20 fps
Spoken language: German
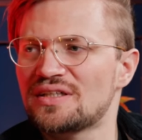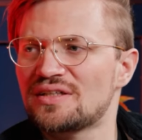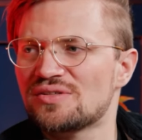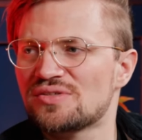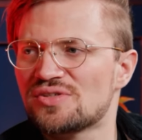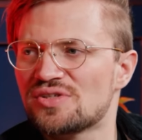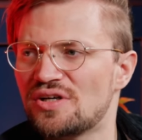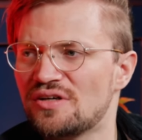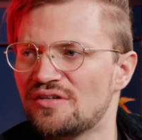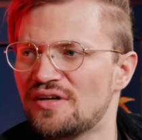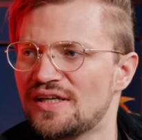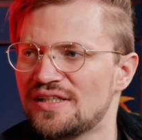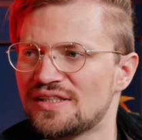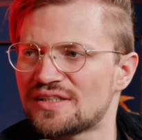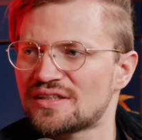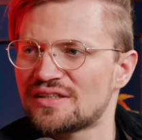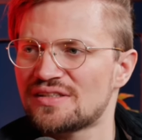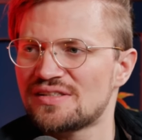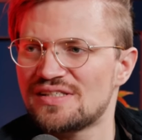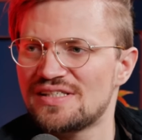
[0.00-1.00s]
und
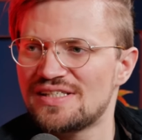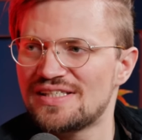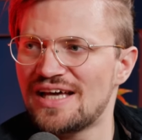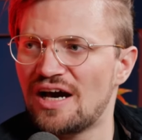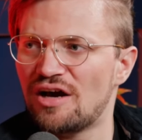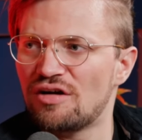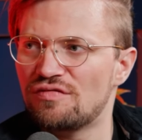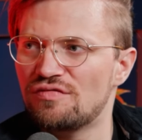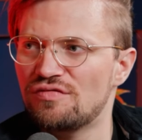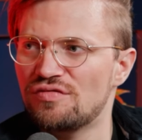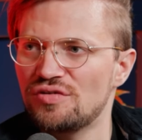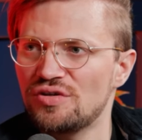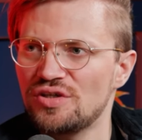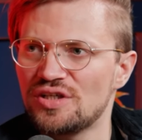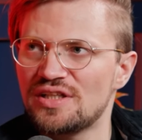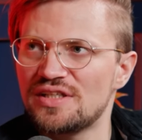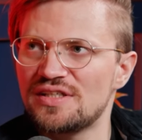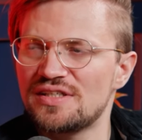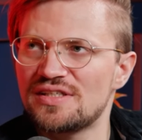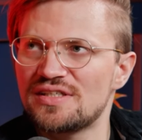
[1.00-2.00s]
Songwriterin, sie ist ja auch
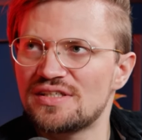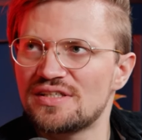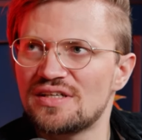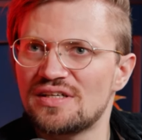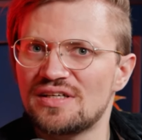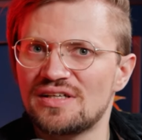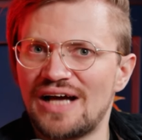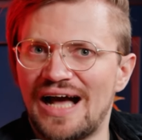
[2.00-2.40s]
wirklich,